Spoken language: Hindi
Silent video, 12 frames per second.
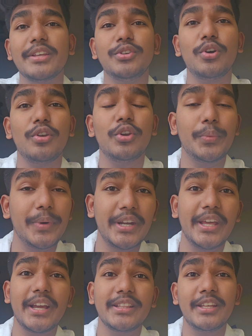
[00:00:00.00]
एज यू ऑल नो
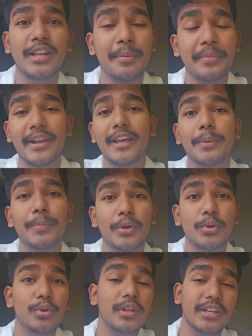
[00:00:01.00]
बर्थडे के दिन हमारे घर पर
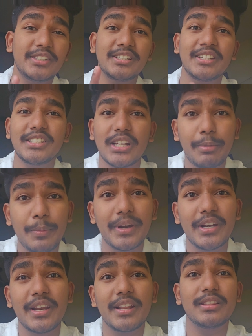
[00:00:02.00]
रूल है कि जिस किसी का भी
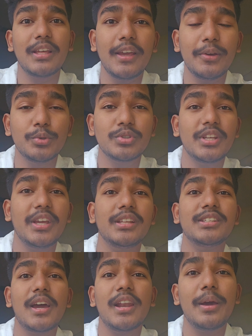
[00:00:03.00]
बर्थडे रहता है उसे
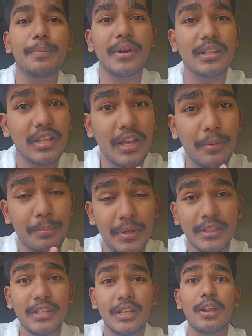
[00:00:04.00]
जाना पड़ता है
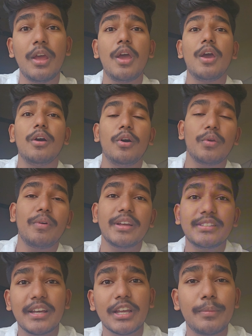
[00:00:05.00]
मंदिर और वहाँ
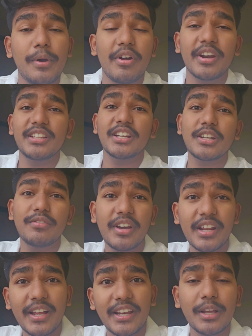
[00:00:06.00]
जाके भगवान के दर्शन
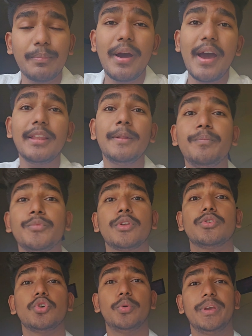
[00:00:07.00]
वगैरह करने के बाद
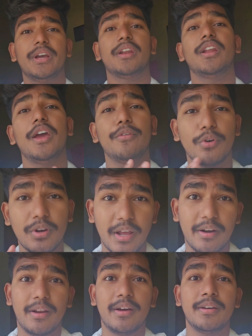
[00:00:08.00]
जो भी करना है वो
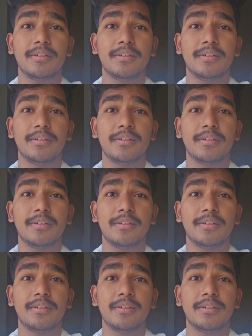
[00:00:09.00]
करना